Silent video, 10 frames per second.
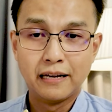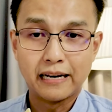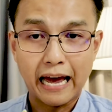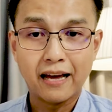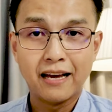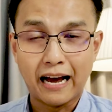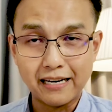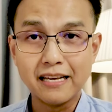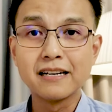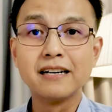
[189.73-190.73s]
นะอัน
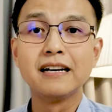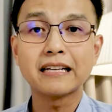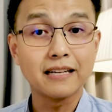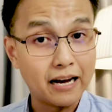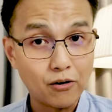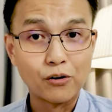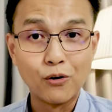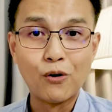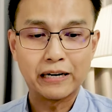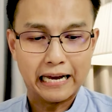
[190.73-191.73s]
นี้คือลักษณะของโร
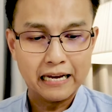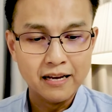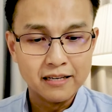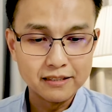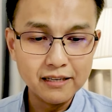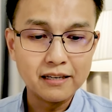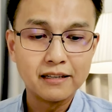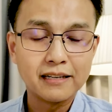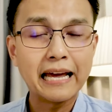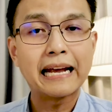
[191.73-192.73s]
คนะซึ่ง
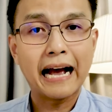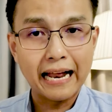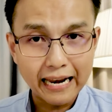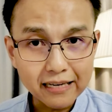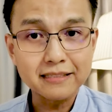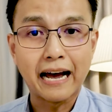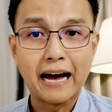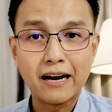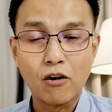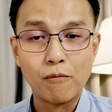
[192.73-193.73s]
ในการรักษา
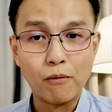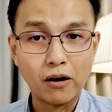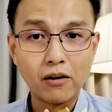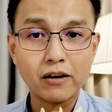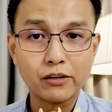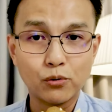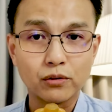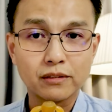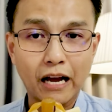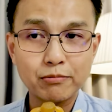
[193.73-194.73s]
ของหมอรองกระดูก
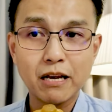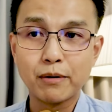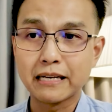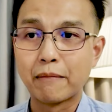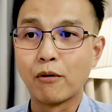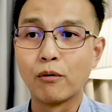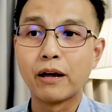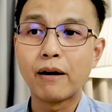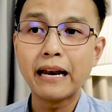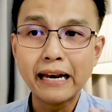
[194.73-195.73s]
ทับเส้นประสาทบอกไว้แล้
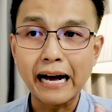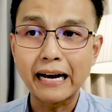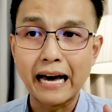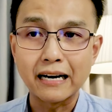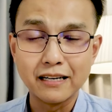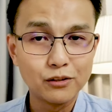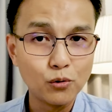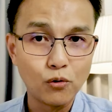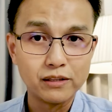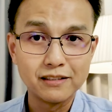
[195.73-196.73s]
วว่าหลักๆ เลยทุก
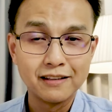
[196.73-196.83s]
คน